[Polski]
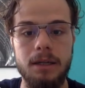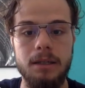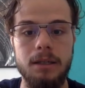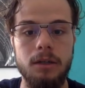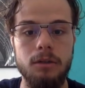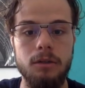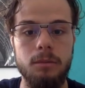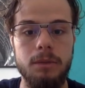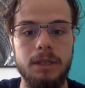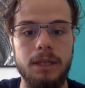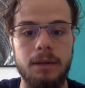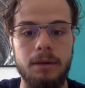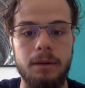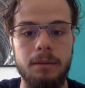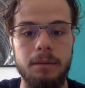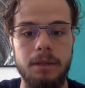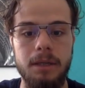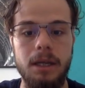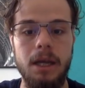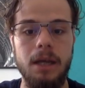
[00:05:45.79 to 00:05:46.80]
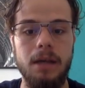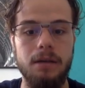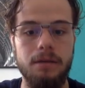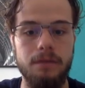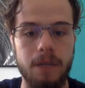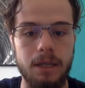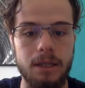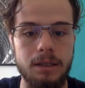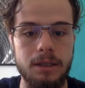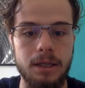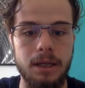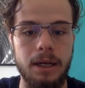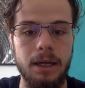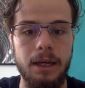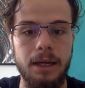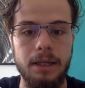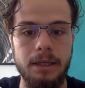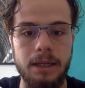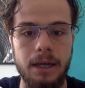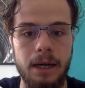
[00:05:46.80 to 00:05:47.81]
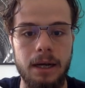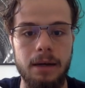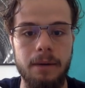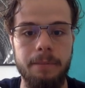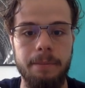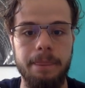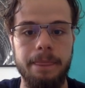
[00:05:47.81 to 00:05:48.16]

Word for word: Nie odpisała mi, więc e, ja